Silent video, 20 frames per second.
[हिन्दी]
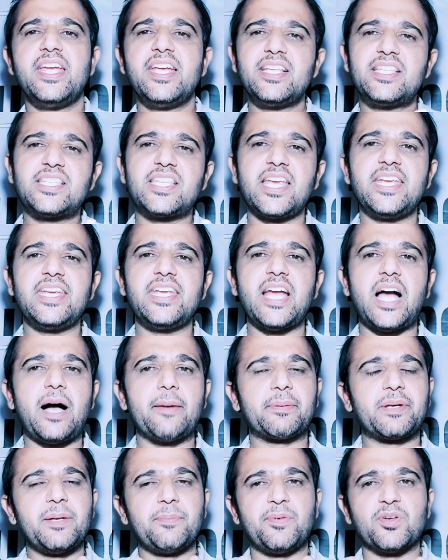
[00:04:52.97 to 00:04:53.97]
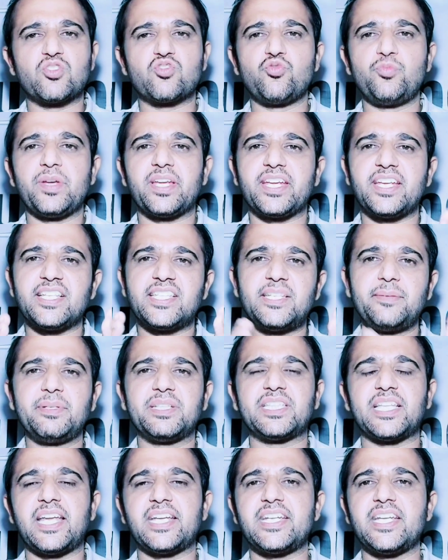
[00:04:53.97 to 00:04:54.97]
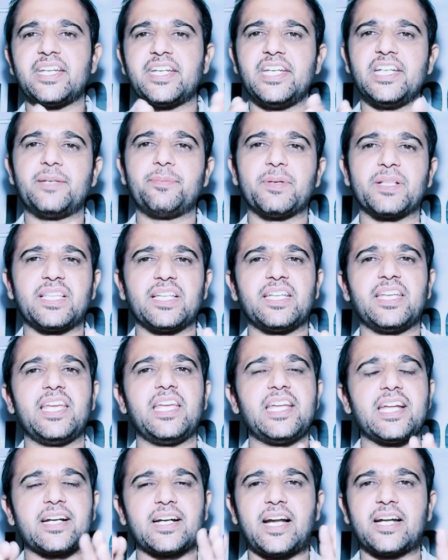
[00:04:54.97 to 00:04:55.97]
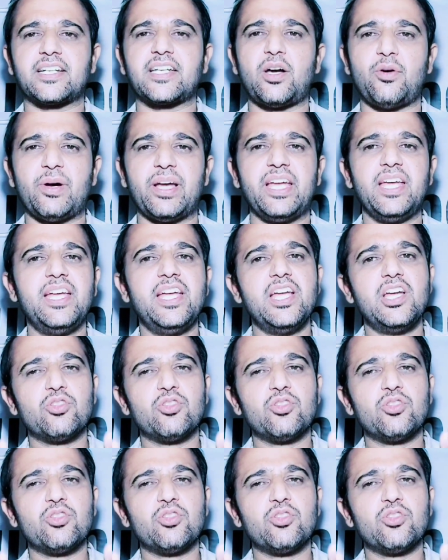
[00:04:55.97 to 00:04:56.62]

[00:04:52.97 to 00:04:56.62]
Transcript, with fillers: इससे ही आपके पशु में किसी भी तरह की कीट पतंगी है या काटा हुआ है